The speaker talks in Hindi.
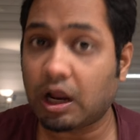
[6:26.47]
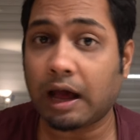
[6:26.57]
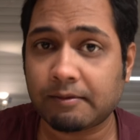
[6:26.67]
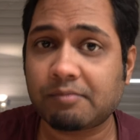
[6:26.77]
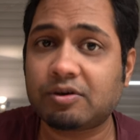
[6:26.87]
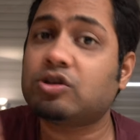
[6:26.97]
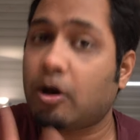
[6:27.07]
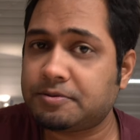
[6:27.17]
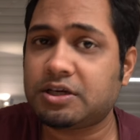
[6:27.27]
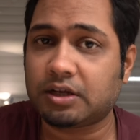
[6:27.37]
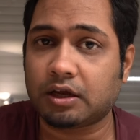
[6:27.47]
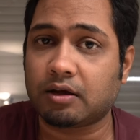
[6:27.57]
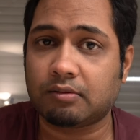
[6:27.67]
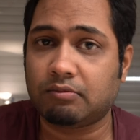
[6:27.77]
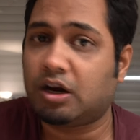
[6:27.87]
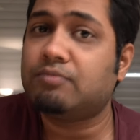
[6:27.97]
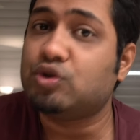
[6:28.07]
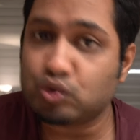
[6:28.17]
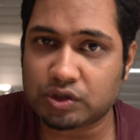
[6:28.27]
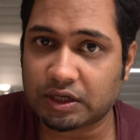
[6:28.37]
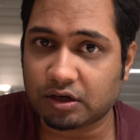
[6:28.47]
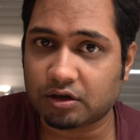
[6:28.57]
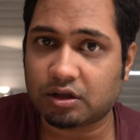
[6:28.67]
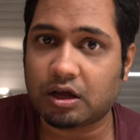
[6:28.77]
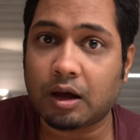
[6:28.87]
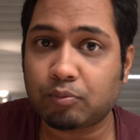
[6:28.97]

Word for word: आपके पास ऑप्शन है बट आप यूज़ नहीं करते